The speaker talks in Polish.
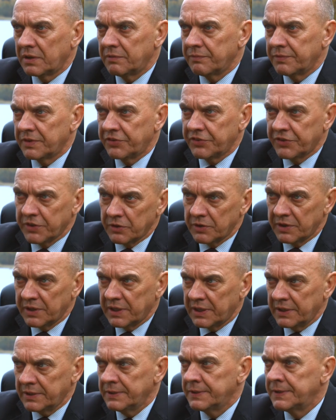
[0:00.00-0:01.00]

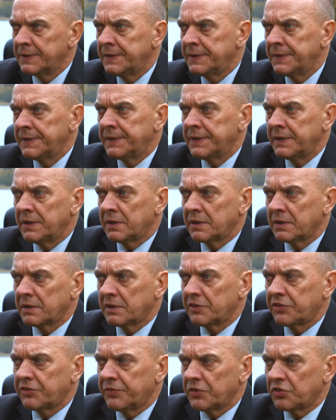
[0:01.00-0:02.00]
inwestora
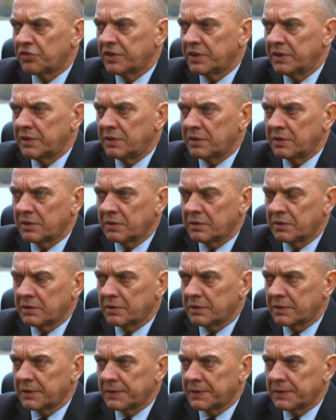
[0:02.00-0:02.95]
e, stworzenie, e,